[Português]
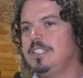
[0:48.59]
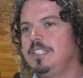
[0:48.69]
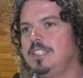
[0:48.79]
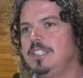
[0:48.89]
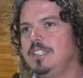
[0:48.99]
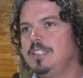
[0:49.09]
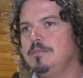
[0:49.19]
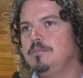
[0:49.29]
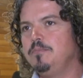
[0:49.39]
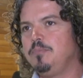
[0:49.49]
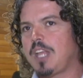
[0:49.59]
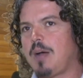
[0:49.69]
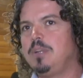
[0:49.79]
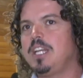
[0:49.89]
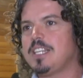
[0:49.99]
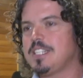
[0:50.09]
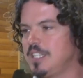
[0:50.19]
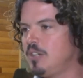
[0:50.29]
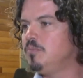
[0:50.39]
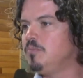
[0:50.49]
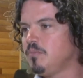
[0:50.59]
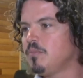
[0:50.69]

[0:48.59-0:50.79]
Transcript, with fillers: de hum, aplicação